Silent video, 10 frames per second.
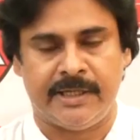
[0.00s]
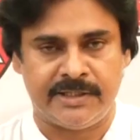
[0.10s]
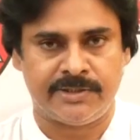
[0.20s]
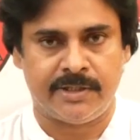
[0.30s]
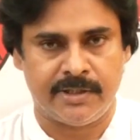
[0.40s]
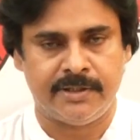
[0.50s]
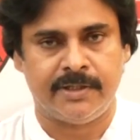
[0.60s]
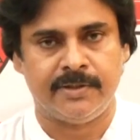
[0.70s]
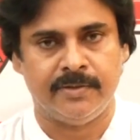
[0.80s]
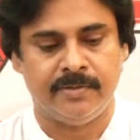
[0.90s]
రాష్ట్ర
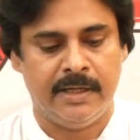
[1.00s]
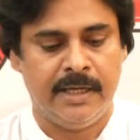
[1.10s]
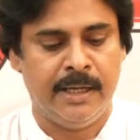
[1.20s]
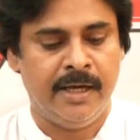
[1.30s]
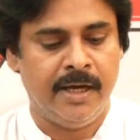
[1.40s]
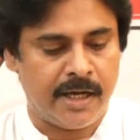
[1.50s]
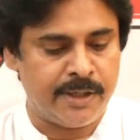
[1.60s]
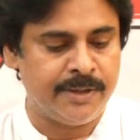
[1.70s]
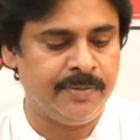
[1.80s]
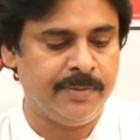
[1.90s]
రహదారులు
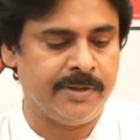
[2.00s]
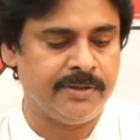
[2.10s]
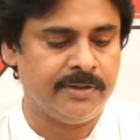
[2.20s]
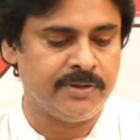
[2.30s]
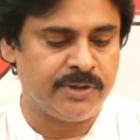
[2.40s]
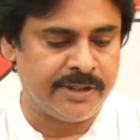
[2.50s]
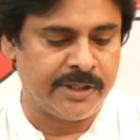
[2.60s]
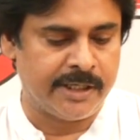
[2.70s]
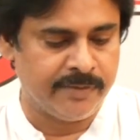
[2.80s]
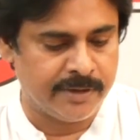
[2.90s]
ఆర్ఎన్బి పరిధిలో స్టేట్
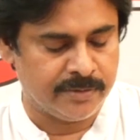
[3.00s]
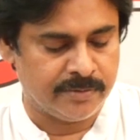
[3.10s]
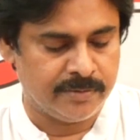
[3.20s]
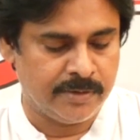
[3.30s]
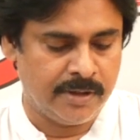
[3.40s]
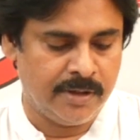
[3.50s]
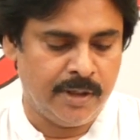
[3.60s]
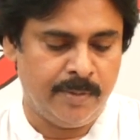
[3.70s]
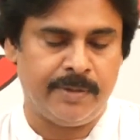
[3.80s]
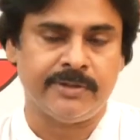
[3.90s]
హైవేలు
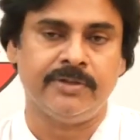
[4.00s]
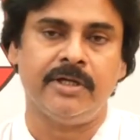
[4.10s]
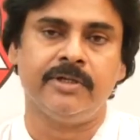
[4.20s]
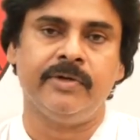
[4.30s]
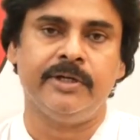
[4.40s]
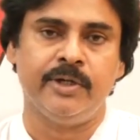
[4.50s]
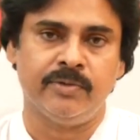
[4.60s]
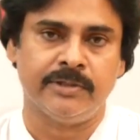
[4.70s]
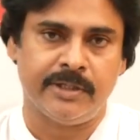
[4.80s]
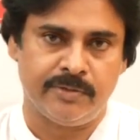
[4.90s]
పద్నాలుగు వేల ఏడు
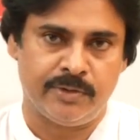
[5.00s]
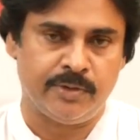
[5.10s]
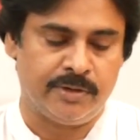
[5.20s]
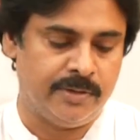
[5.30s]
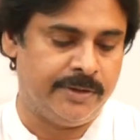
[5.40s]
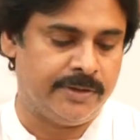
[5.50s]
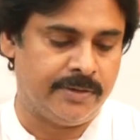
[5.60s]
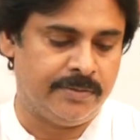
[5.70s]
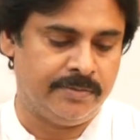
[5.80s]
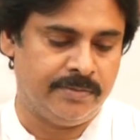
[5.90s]
వందల ఇరవై రెండు
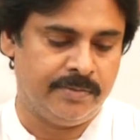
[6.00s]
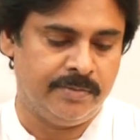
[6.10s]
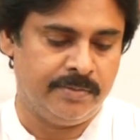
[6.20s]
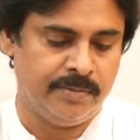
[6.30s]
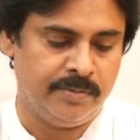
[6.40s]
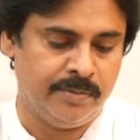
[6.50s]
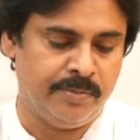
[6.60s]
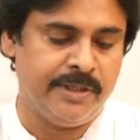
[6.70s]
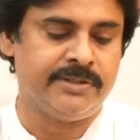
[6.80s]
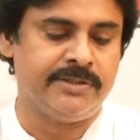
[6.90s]
కిలోమీటర్లు
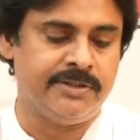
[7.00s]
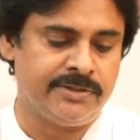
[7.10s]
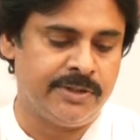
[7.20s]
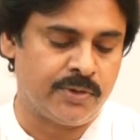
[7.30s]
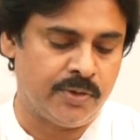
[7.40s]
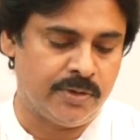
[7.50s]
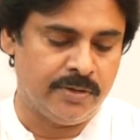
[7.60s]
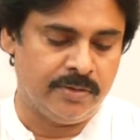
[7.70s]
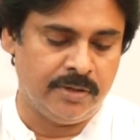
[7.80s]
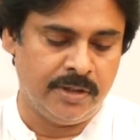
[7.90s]
మేజర్ డిస్ట్రిక్ట్
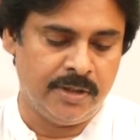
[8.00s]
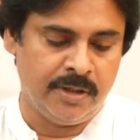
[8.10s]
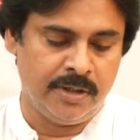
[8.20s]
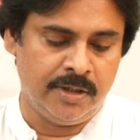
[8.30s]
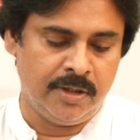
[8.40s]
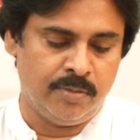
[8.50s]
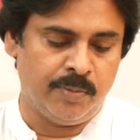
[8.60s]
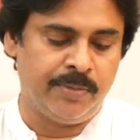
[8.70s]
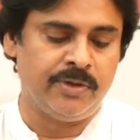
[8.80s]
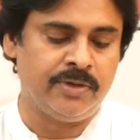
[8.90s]
రోడ్లు
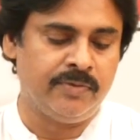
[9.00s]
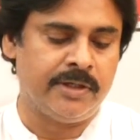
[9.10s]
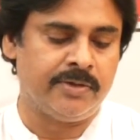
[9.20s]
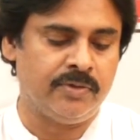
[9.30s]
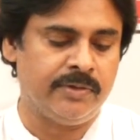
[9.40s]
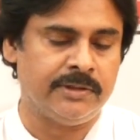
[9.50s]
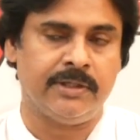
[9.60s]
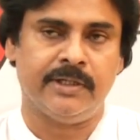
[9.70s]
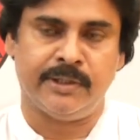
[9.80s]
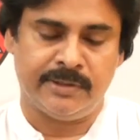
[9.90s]
ముప్పై రెండు వేల రెండు
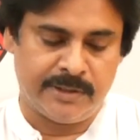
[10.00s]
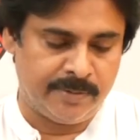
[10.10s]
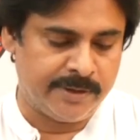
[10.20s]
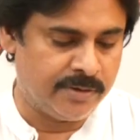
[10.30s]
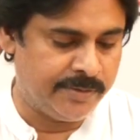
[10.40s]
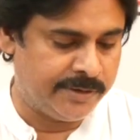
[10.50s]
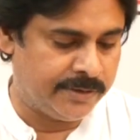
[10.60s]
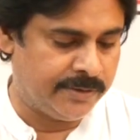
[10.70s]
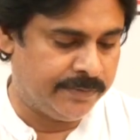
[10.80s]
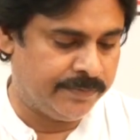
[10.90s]
వందల నలభై
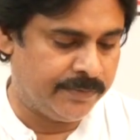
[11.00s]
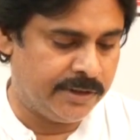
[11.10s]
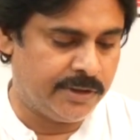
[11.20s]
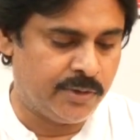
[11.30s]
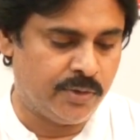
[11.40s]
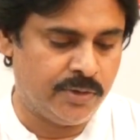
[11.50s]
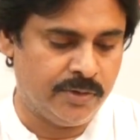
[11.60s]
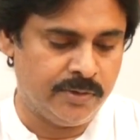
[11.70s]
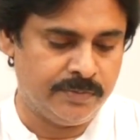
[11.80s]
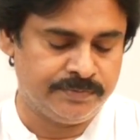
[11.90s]
కిలోమీటర్లు ఇతర
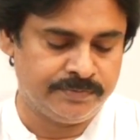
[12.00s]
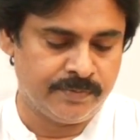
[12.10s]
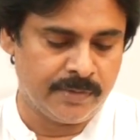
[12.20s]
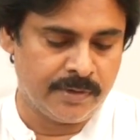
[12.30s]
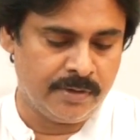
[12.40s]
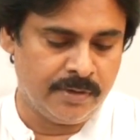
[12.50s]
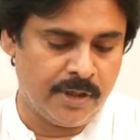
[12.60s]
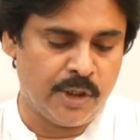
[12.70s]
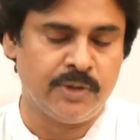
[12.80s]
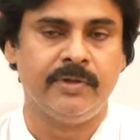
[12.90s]
రోడ్లు
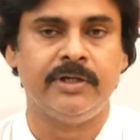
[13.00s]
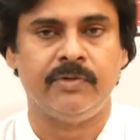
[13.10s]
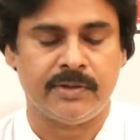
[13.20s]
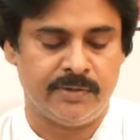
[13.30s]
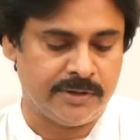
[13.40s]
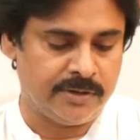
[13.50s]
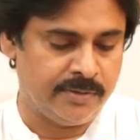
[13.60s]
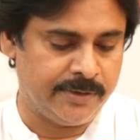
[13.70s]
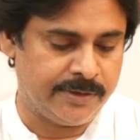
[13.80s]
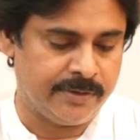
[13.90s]
ఆరు వేల ఒక వంద
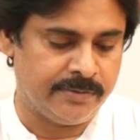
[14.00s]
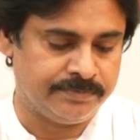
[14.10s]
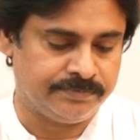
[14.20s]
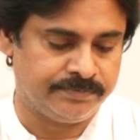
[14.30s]
కిలోమీటర్లు